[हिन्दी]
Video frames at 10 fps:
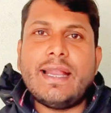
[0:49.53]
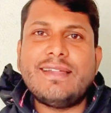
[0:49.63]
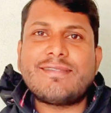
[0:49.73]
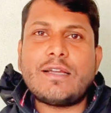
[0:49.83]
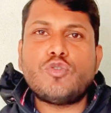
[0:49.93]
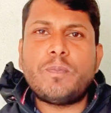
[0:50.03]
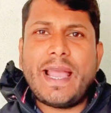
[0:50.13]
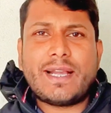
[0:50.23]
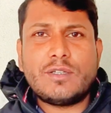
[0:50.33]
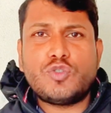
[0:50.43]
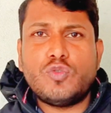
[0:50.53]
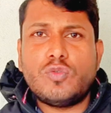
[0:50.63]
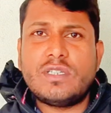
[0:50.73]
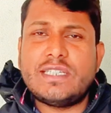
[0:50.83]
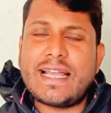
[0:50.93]
एंड इसका जो बैक जो
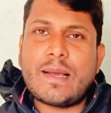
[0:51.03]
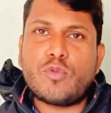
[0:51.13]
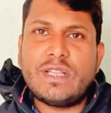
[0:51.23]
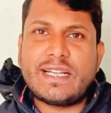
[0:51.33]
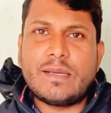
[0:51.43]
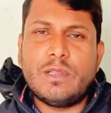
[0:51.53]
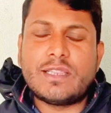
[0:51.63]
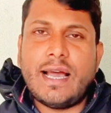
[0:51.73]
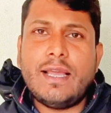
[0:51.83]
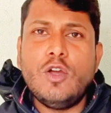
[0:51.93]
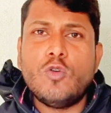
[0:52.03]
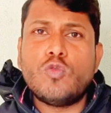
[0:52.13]
डिजाइन आपको देखने को मिलता है